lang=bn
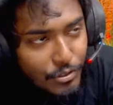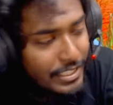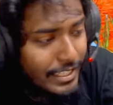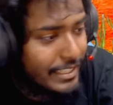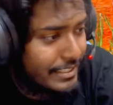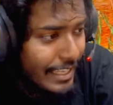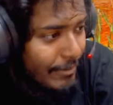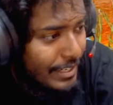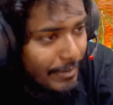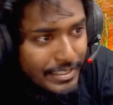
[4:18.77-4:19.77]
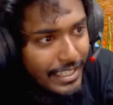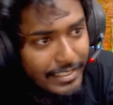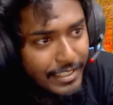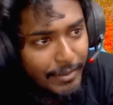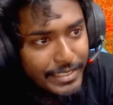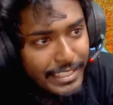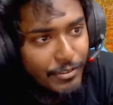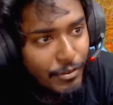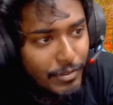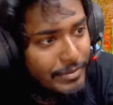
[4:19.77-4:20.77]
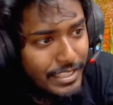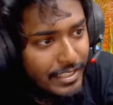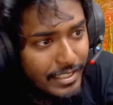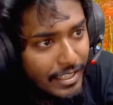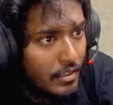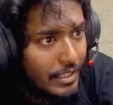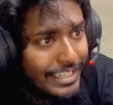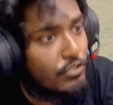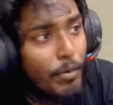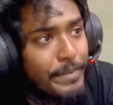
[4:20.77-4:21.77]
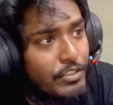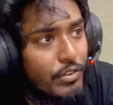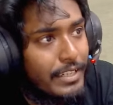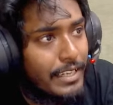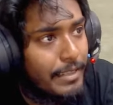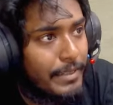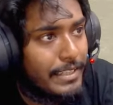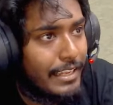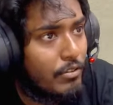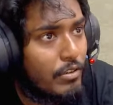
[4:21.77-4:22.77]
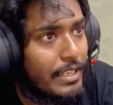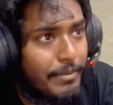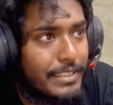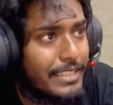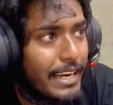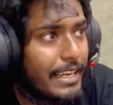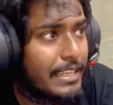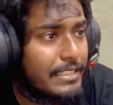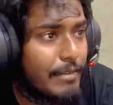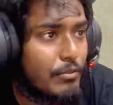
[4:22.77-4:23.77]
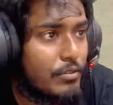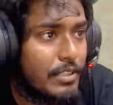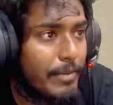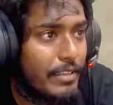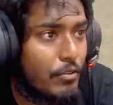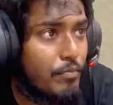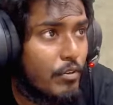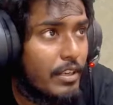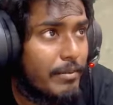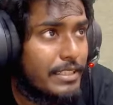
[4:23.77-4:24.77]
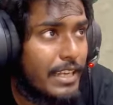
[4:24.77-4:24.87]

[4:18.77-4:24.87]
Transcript: ছিঁড়ে গেছে আবার আমি জানি না আমি কি করবো আমি জানি না না সব কিছুর একটা লেভেল থাকে ও লেভেল ছাড়া কাজ কাম করছে ভাই ও পুরো লেভেল ছাড়া